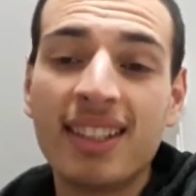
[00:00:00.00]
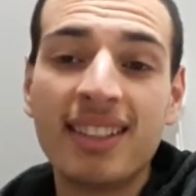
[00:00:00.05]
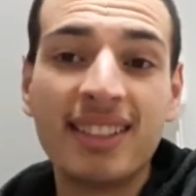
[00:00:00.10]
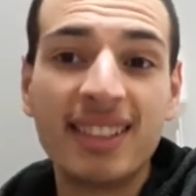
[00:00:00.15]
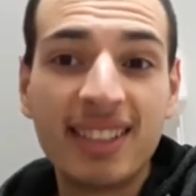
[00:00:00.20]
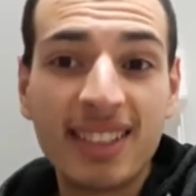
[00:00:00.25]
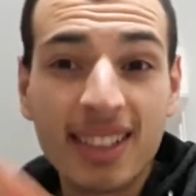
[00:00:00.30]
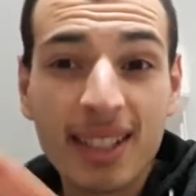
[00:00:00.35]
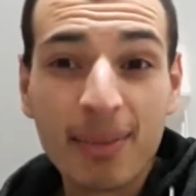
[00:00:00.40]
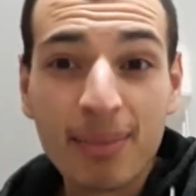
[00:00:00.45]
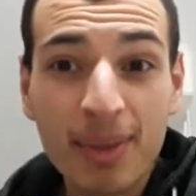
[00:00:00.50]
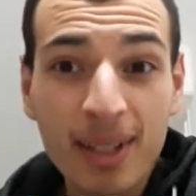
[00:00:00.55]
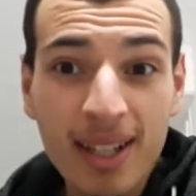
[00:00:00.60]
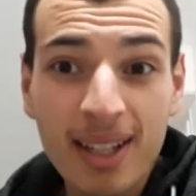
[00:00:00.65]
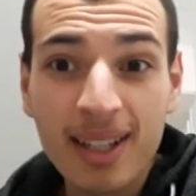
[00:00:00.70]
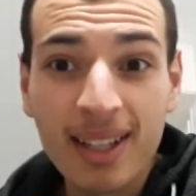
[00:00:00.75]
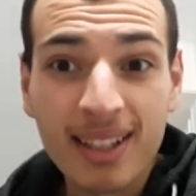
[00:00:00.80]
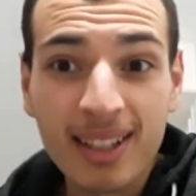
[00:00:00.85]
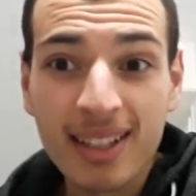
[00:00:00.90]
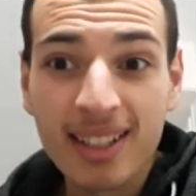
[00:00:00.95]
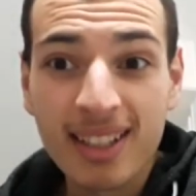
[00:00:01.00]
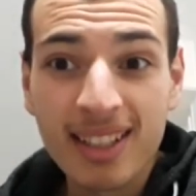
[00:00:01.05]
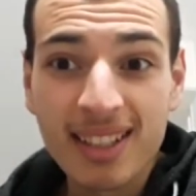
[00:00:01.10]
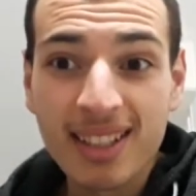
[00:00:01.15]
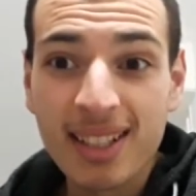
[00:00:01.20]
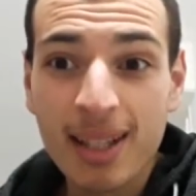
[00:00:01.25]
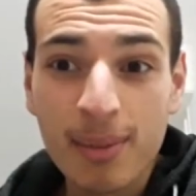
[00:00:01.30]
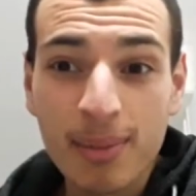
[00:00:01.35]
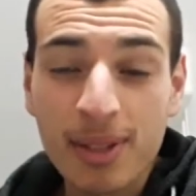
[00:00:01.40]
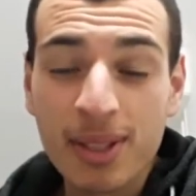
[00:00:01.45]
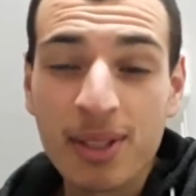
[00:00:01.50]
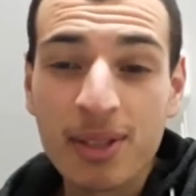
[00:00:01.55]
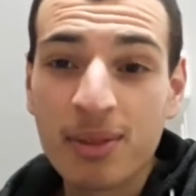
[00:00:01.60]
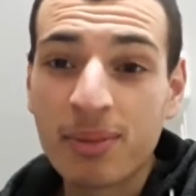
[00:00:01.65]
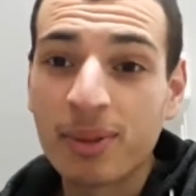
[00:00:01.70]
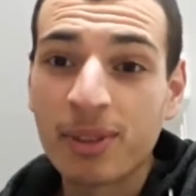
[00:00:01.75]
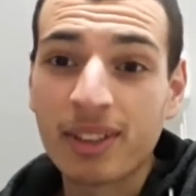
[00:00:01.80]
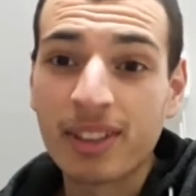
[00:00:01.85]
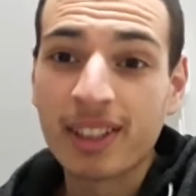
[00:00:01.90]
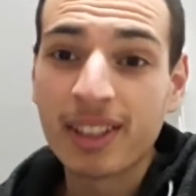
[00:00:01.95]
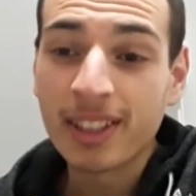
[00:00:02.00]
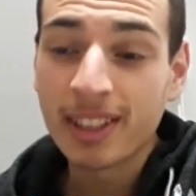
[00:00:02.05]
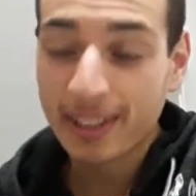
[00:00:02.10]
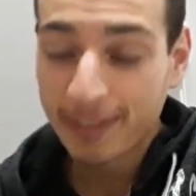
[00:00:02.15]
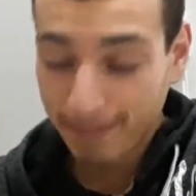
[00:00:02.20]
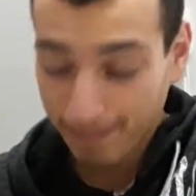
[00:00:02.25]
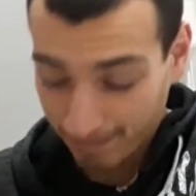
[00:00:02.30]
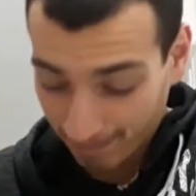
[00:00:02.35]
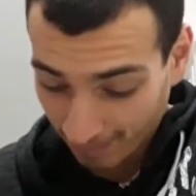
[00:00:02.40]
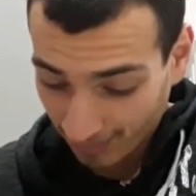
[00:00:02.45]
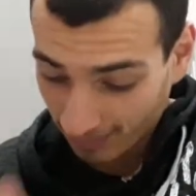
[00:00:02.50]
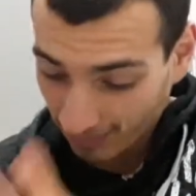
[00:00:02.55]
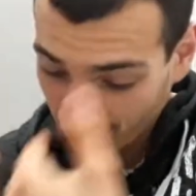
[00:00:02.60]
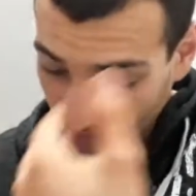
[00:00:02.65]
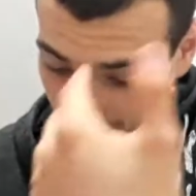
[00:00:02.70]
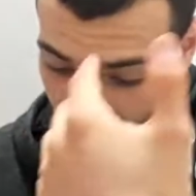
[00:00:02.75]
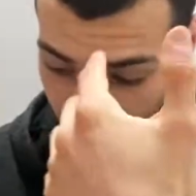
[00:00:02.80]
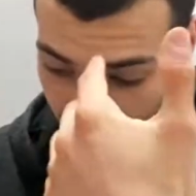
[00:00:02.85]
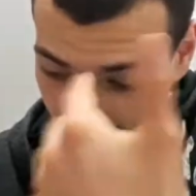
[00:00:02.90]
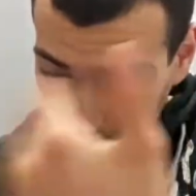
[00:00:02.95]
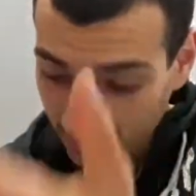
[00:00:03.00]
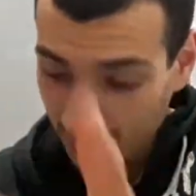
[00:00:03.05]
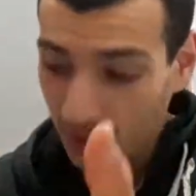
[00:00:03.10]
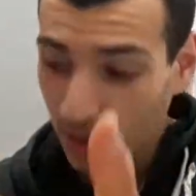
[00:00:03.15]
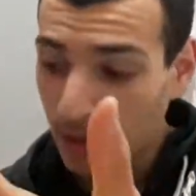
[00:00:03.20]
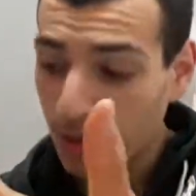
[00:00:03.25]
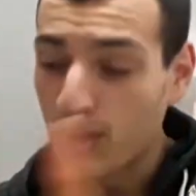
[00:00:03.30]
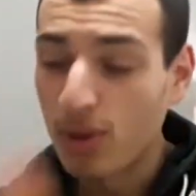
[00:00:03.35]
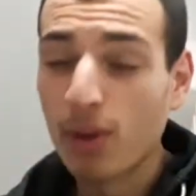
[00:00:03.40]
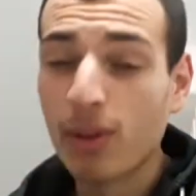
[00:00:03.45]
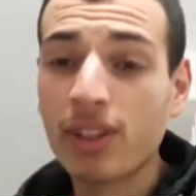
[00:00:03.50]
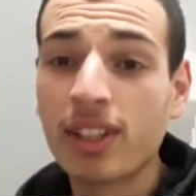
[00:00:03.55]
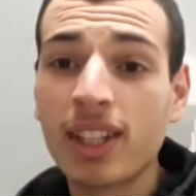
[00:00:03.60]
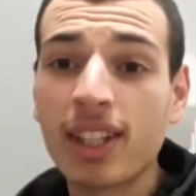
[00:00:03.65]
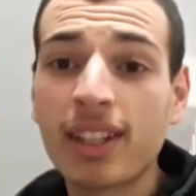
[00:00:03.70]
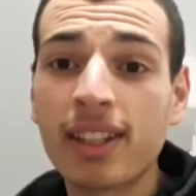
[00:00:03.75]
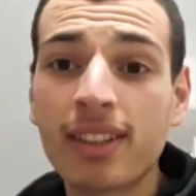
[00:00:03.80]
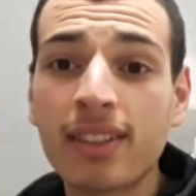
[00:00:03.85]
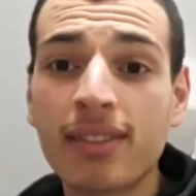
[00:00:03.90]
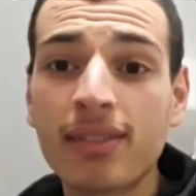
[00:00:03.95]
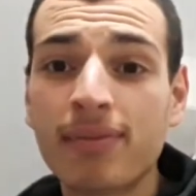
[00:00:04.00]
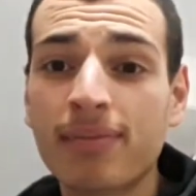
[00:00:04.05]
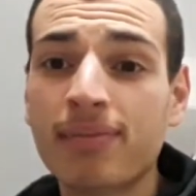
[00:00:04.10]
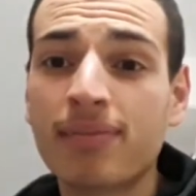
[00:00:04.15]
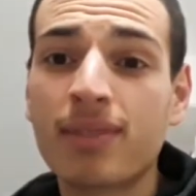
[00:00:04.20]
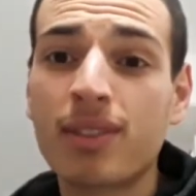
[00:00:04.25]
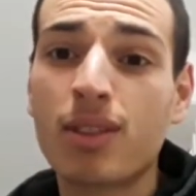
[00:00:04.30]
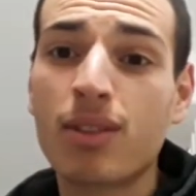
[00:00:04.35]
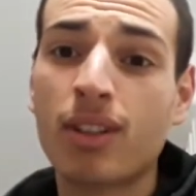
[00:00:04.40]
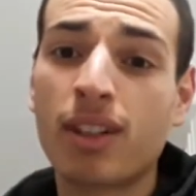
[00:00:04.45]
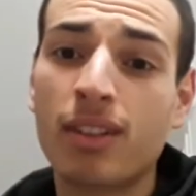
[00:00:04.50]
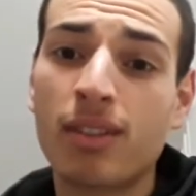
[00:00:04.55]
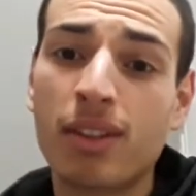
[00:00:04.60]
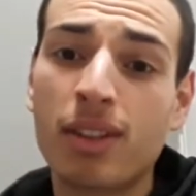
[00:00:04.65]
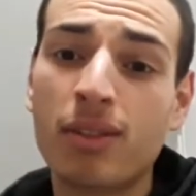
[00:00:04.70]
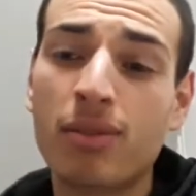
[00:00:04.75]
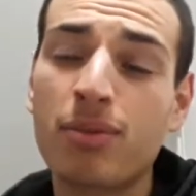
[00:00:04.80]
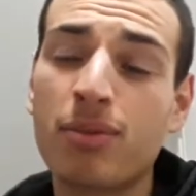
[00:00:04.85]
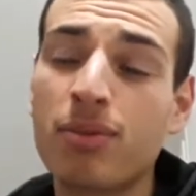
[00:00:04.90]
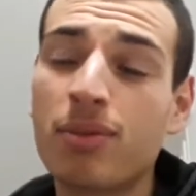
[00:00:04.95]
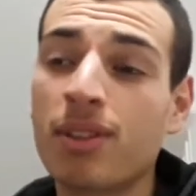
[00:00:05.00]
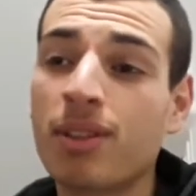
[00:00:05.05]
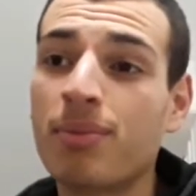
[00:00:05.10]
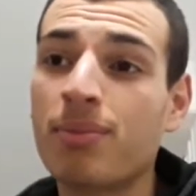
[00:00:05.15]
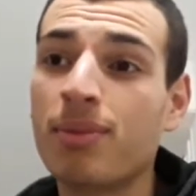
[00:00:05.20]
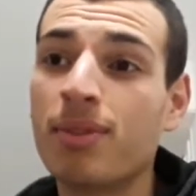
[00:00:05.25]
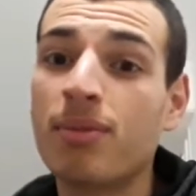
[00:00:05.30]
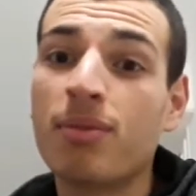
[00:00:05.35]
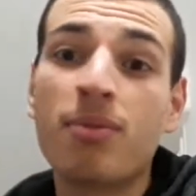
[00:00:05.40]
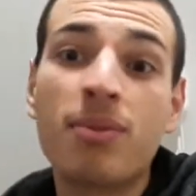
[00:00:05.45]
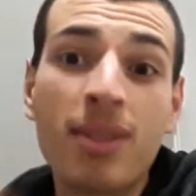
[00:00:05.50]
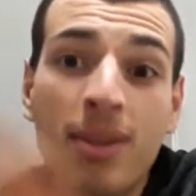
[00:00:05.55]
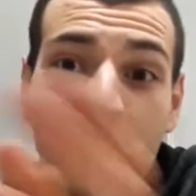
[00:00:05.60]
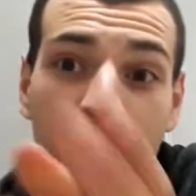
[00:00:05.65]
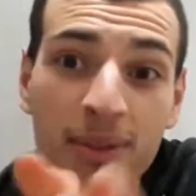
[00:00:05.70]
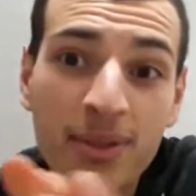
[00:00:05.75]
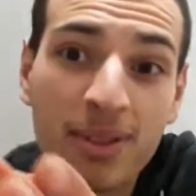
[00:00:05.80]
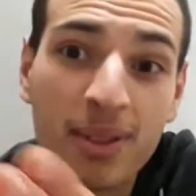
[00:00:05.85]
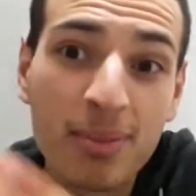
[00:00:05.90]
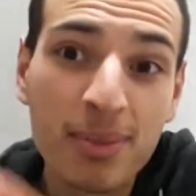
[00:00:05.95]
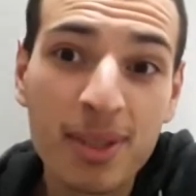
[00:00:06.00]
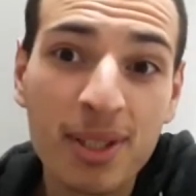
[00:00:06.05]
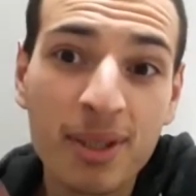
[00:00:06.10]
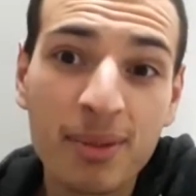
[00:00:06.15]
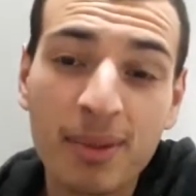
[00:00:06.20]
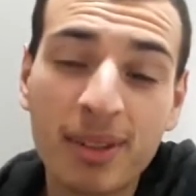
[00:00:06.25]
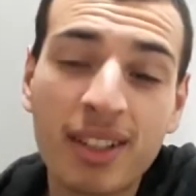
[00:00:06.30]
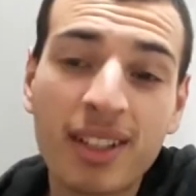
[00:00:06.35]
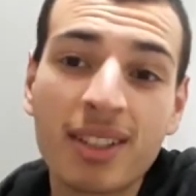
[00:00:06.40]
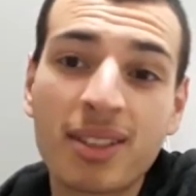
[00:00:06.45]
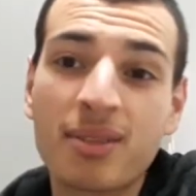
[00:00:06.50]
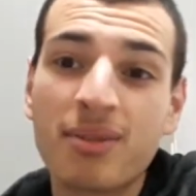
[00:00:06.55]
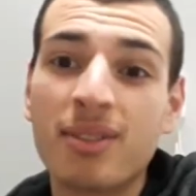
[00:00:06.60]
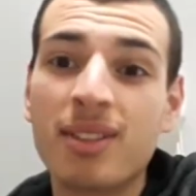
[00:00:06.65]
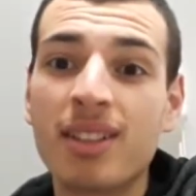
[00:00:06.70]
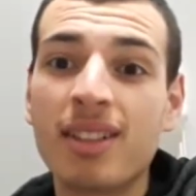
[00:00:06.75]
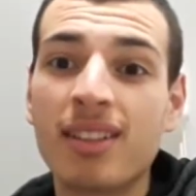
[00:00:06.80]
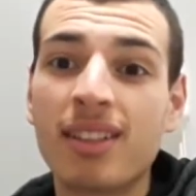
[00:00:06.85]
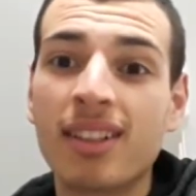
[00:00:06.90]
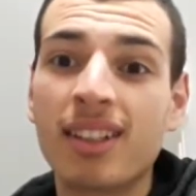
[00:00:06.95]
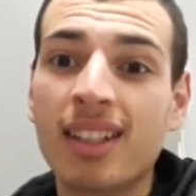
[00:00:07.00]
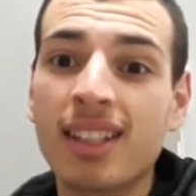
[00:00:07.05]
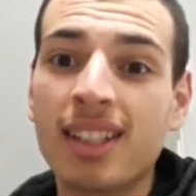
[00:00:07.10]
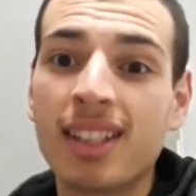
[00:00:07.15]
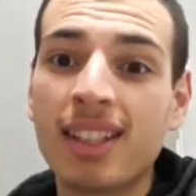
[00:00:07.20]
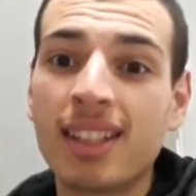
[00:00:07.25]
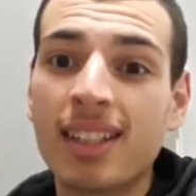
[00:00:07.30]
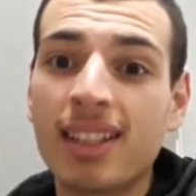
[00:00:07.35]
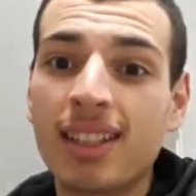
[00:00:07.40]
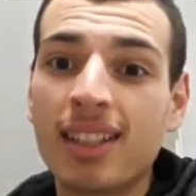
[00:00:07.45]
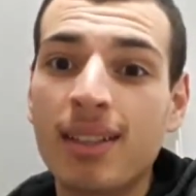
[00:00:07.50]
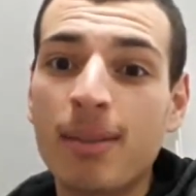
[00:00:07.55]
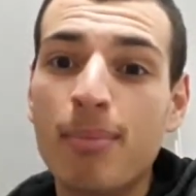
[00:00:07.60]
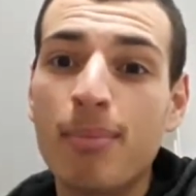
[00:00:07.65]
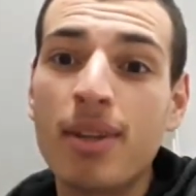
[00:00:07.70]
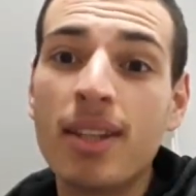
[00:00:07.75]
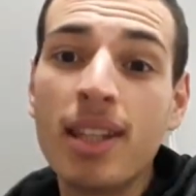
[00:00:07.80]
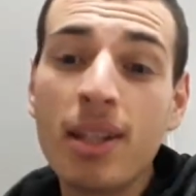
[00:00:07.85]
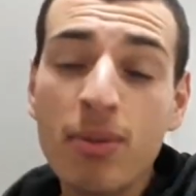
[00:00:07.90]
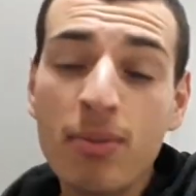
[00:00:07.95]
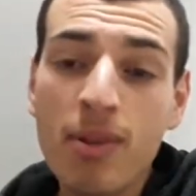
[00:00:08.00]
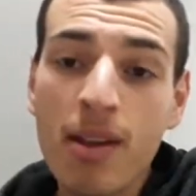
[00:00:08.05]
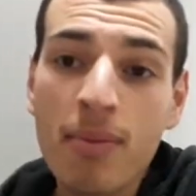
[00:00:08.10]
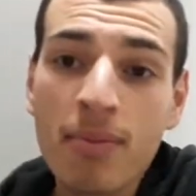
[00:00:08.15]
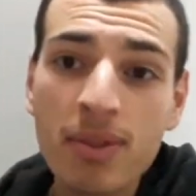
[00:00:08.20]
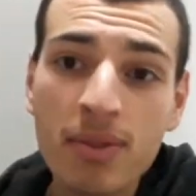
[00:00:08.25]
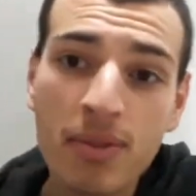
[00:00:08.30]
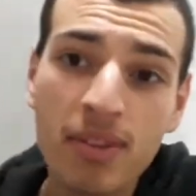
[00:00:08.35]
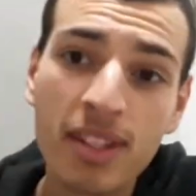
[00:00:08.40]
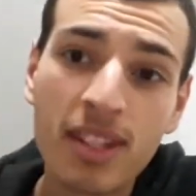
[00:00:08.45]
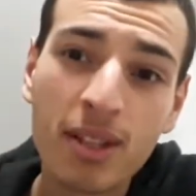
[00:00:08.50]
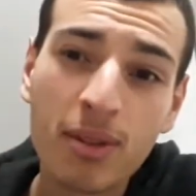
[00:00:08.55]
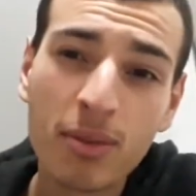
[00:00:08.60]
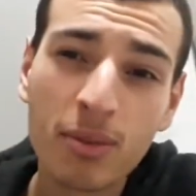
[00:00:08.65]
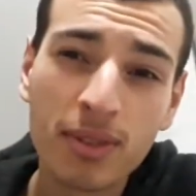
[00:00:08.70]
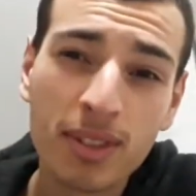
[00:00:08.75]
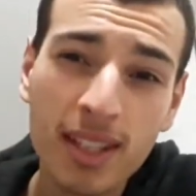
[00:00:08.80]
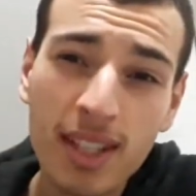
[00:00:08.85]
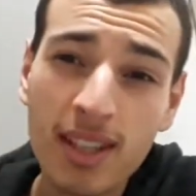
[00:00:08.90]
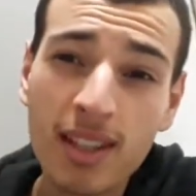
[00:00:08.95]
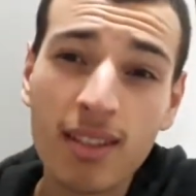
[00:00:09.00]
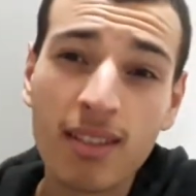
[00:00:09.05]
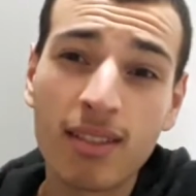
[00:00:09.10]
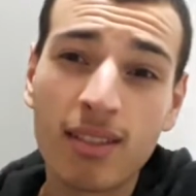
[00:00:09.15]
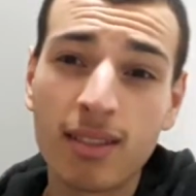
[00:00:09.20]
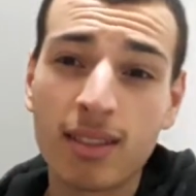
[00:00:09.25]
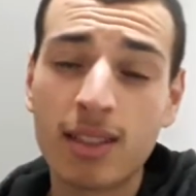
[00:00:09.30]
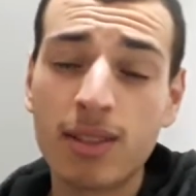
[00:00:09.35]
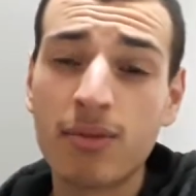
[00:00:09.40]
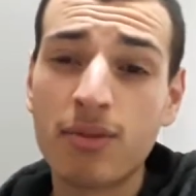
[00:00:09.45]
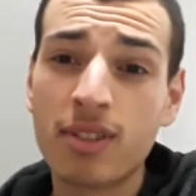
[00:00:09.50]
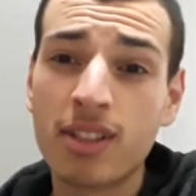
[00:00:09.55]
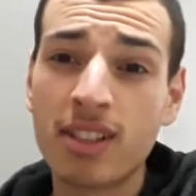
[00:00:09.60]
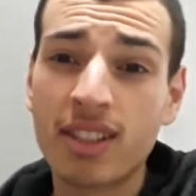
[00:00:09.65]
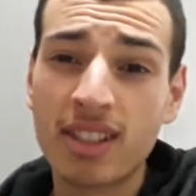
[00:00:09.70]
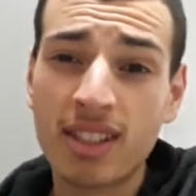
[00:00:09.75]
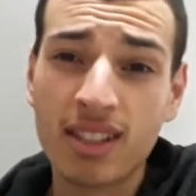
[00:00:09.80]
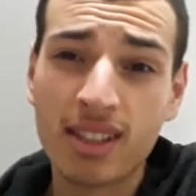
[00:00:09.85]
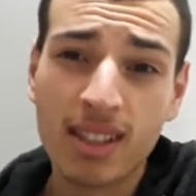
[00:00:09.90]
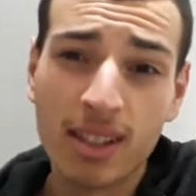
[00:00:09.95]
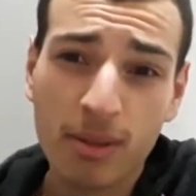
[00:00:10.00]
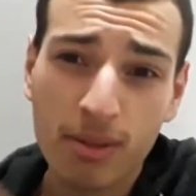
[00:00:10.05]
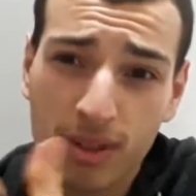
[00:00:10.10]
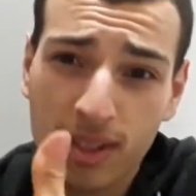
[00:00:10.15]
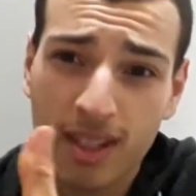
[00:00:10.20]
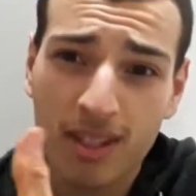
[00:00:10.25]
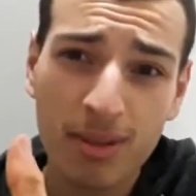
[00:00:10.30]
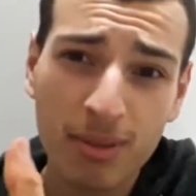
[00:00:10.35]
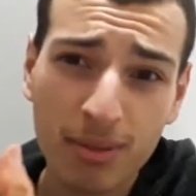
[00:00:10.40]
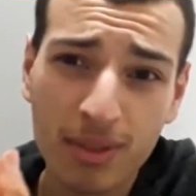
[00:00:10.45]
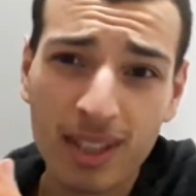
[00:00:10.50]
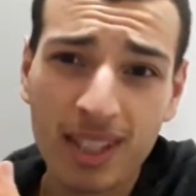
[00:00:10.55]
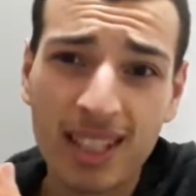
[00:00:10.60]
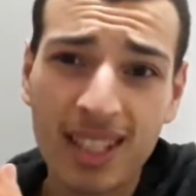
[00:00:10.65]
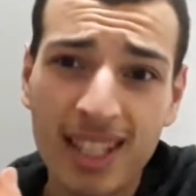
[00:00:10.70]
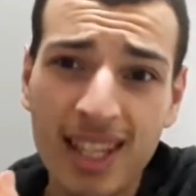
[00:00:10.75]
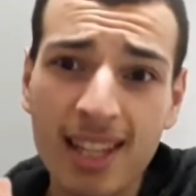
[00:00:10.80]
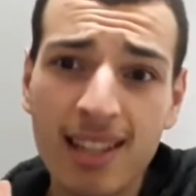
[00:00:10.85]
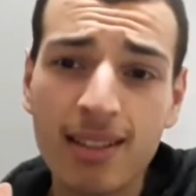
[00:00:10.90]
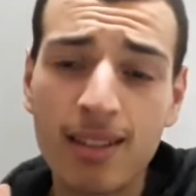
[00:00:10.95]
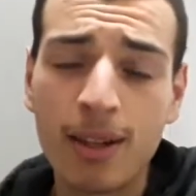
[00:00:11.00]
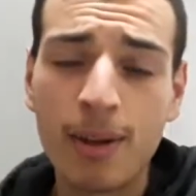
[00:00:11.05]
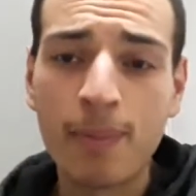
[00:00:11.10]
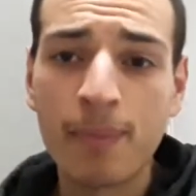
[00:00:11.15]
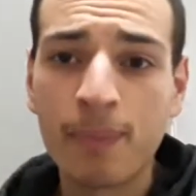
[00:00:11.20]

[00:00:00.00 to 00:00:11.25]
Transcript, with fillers: N'hésitez pas à laisser un petit commentaire. Je le regarde, je regarderai toujours. Et puis n'oubliez pas aussi les petits commentaires si vous voulez m'aider ou bien même si vous avez des conseils, euh, si vous connaissez des associations qui aident